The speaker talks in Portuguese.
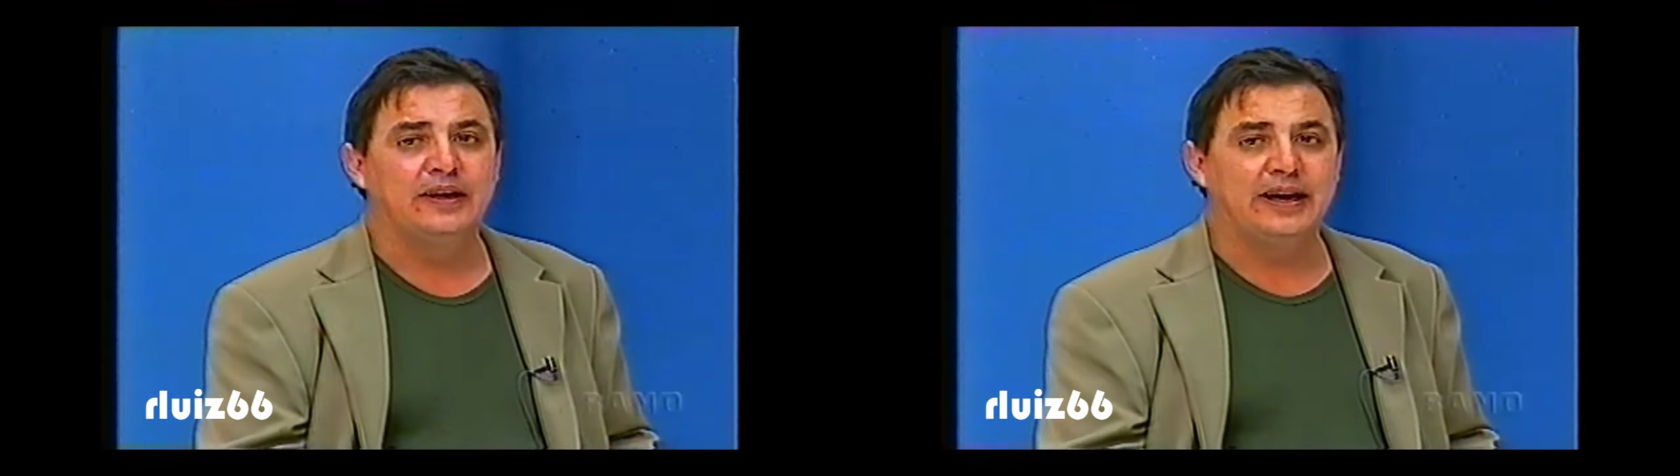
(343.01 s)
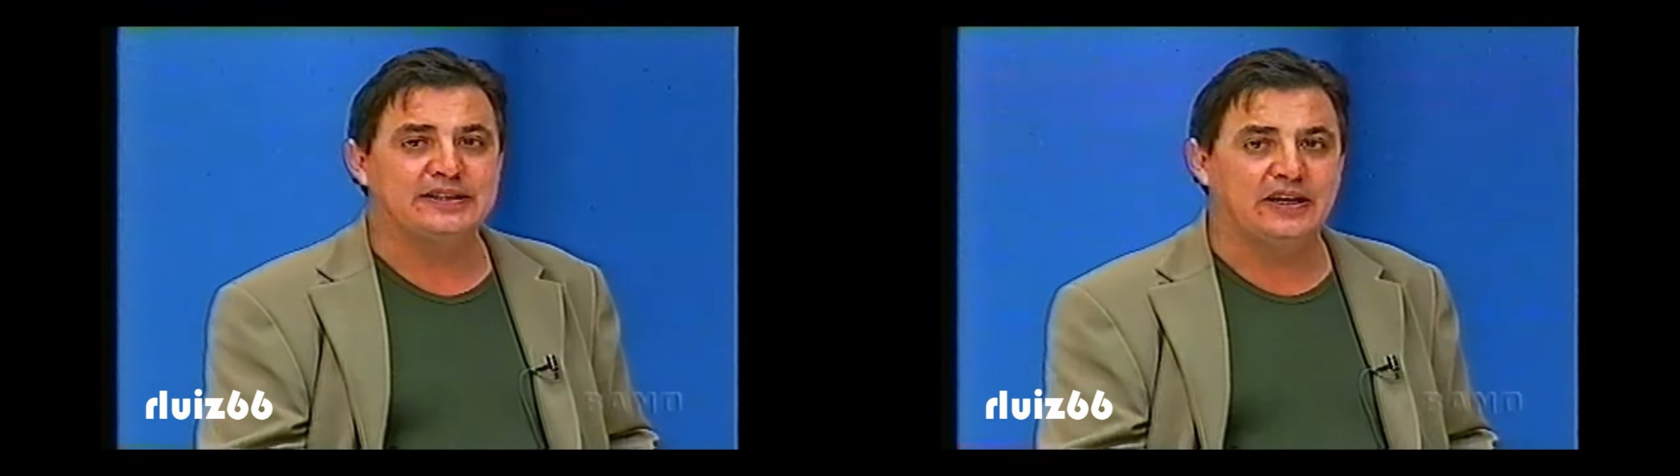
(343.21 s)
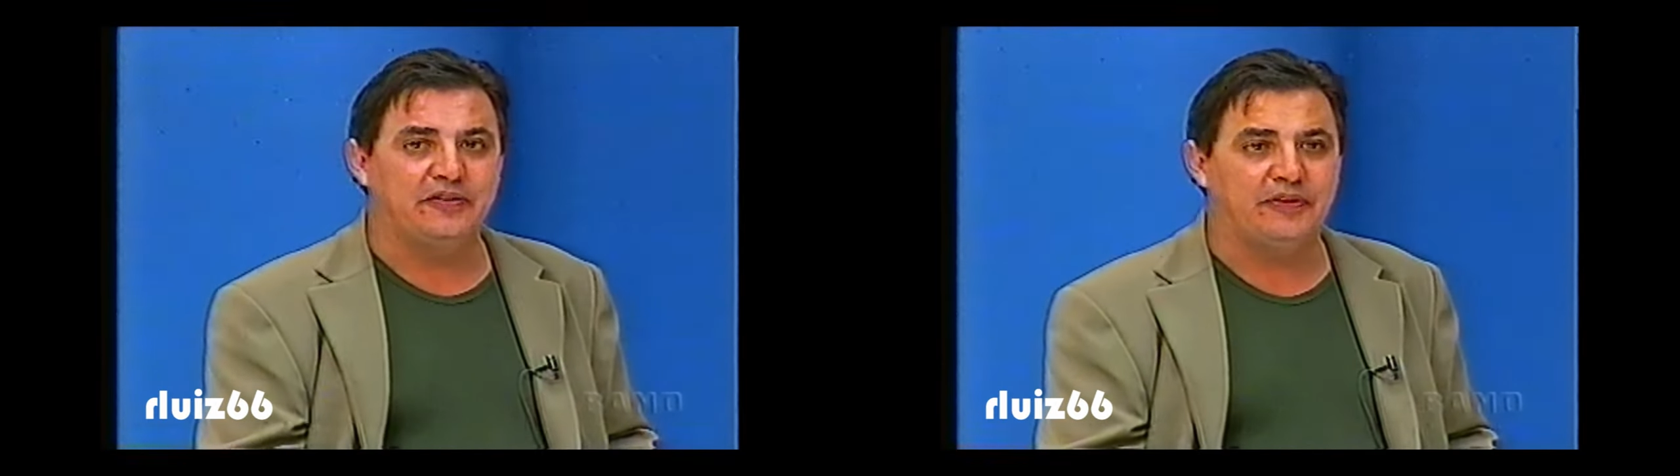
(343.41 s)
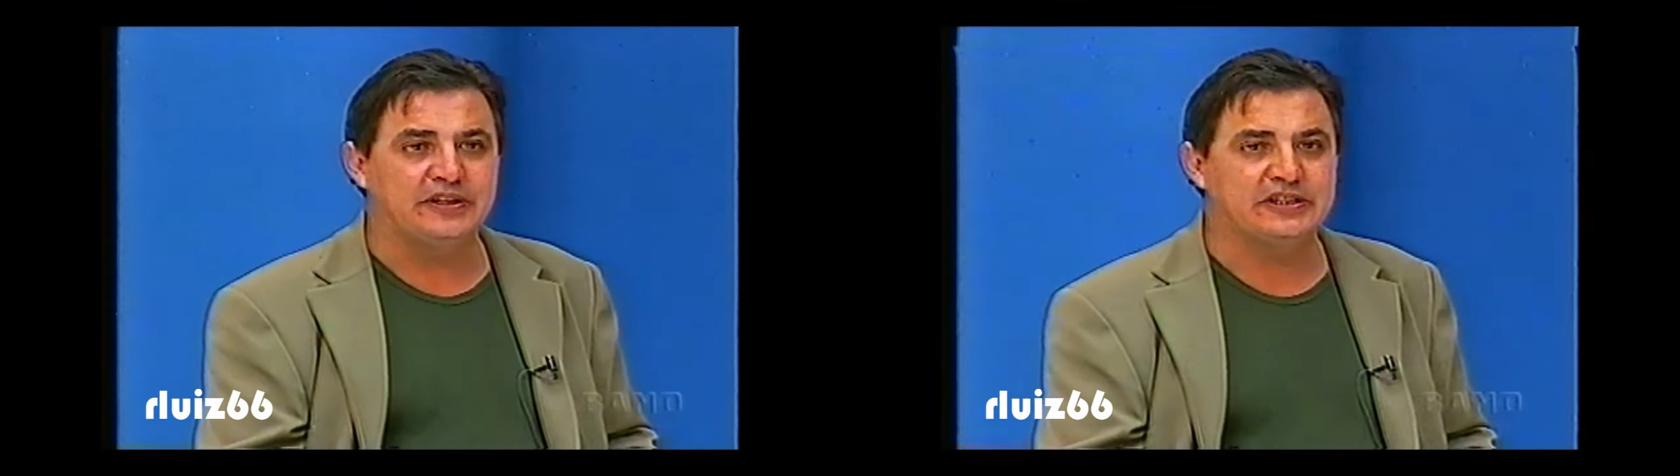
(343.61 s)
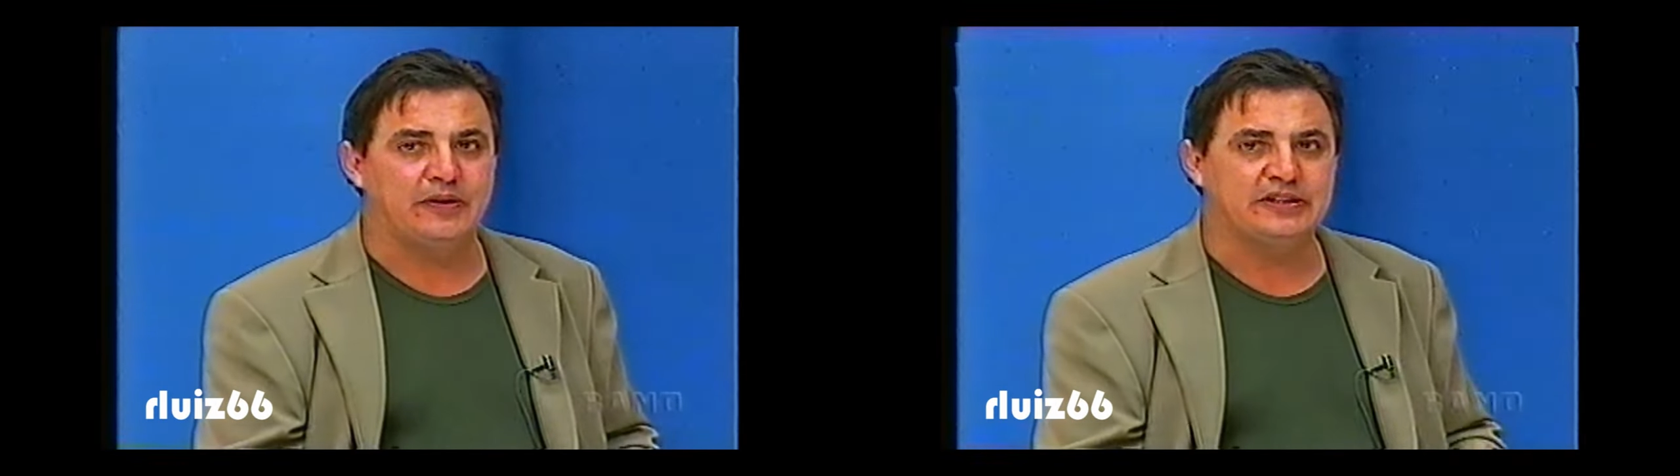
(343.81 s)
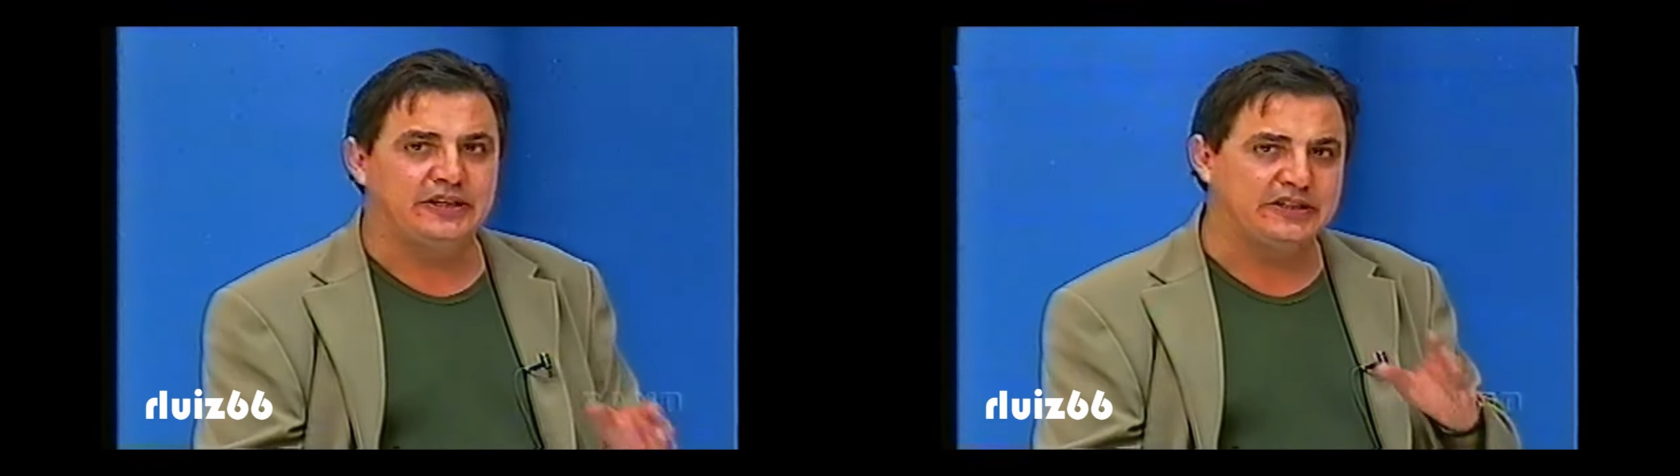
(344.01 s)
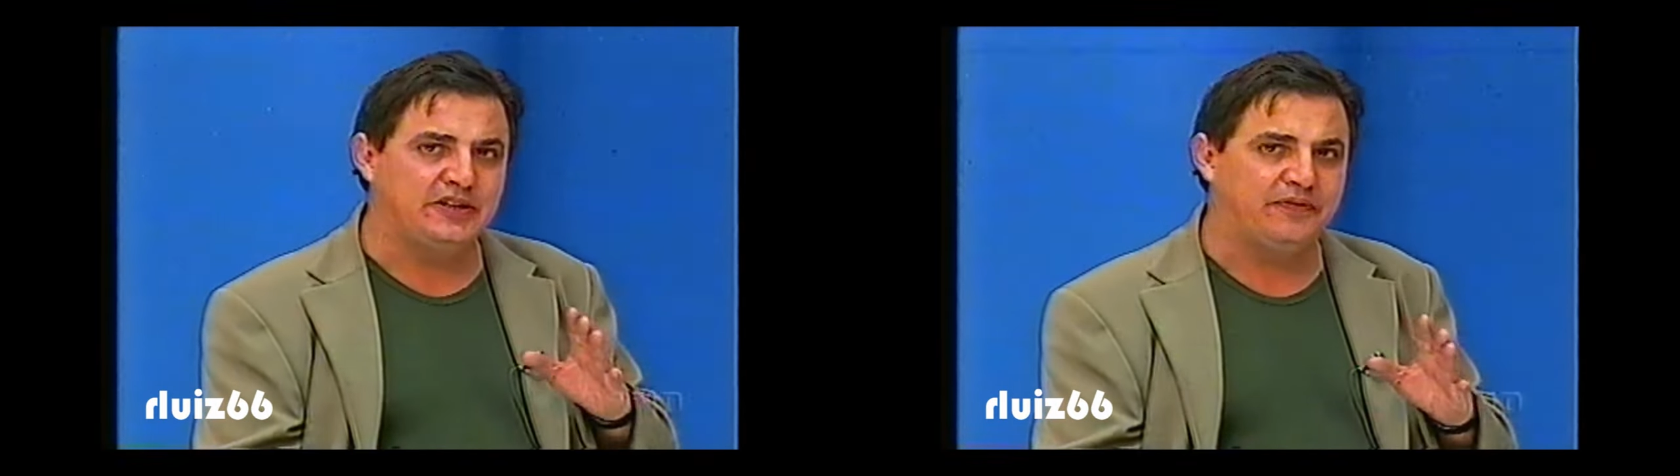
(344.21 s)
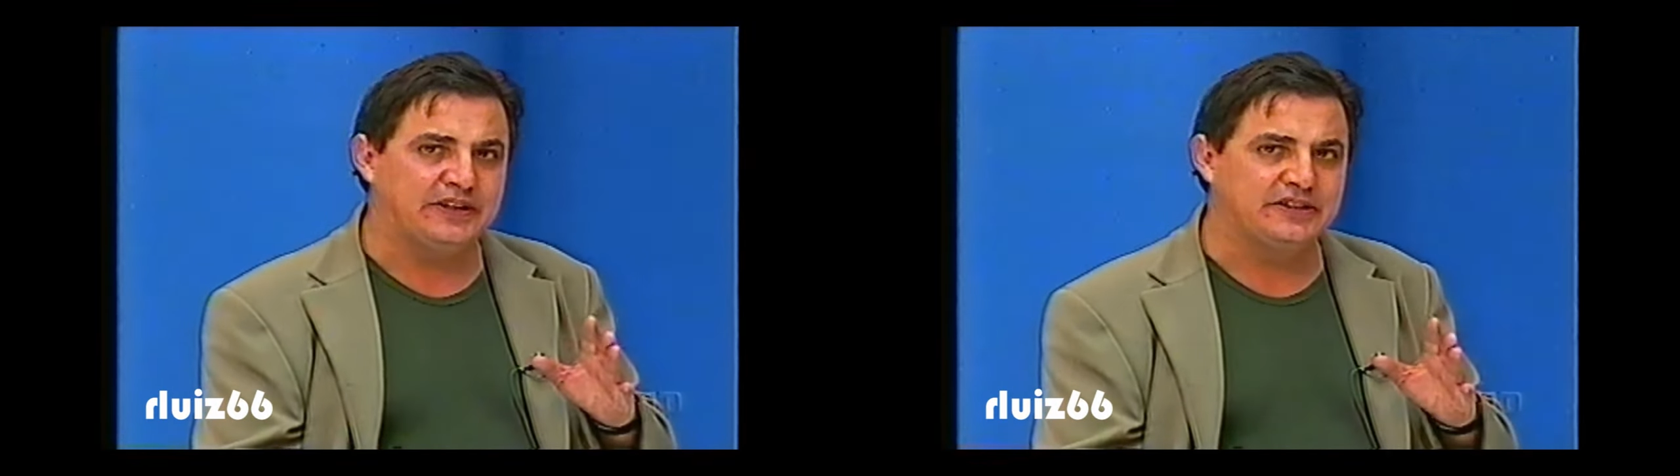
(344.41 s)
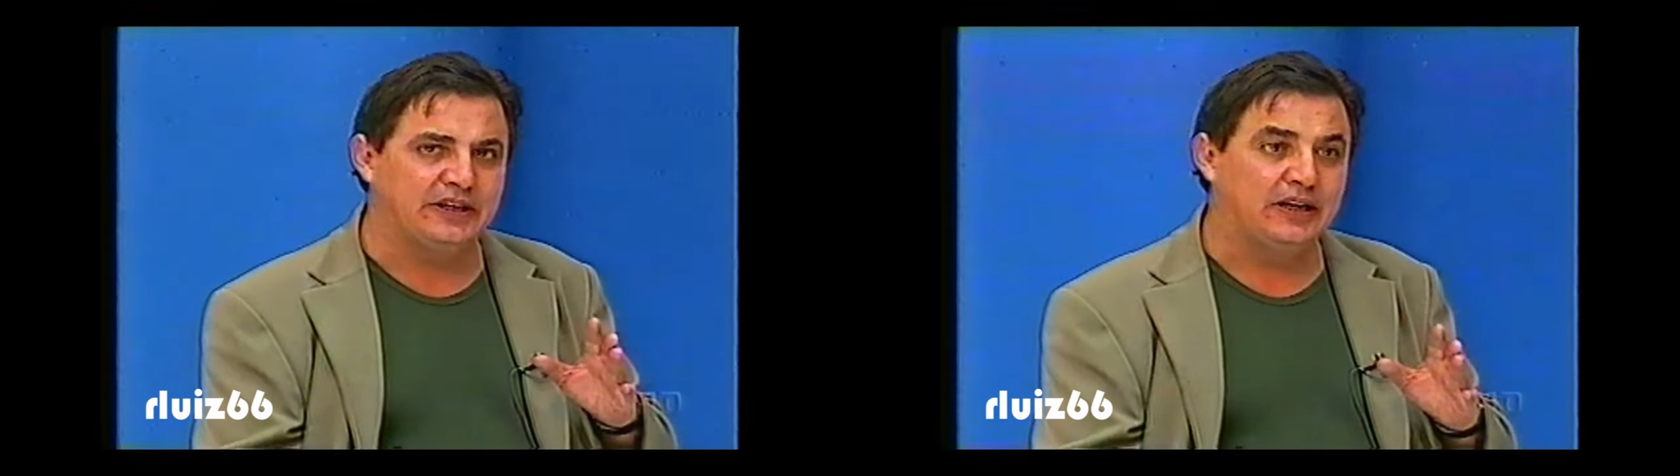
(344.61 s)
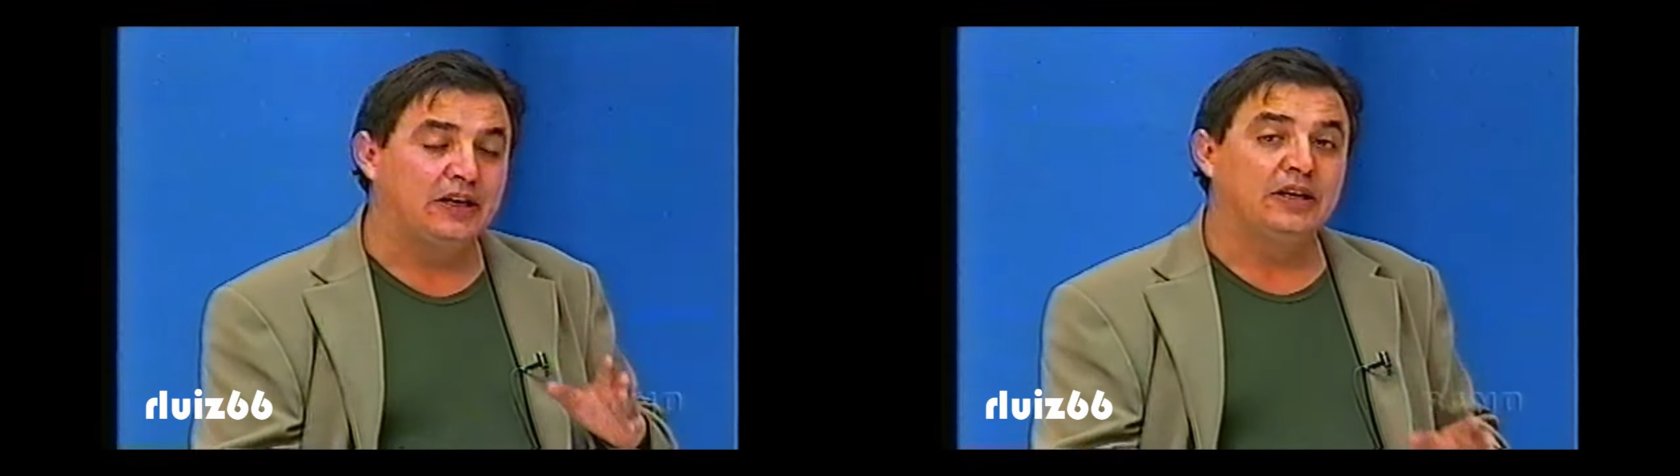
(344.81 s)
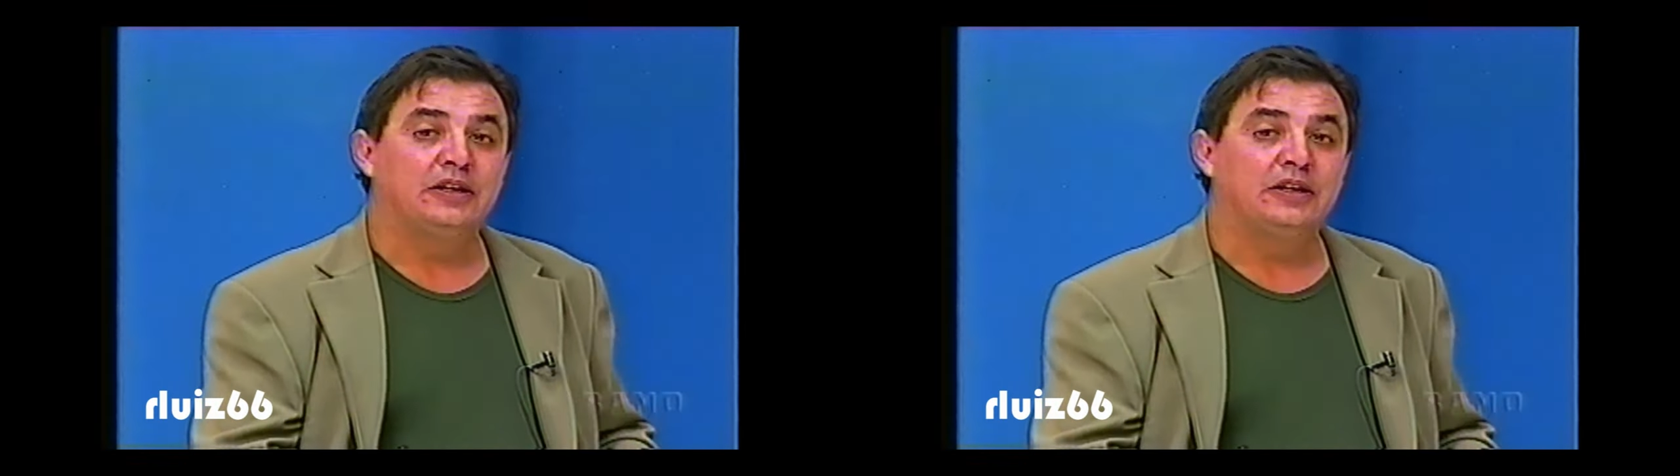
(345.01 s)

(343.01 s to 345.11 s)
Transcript: Essa reflexão acho que tem que se fazer.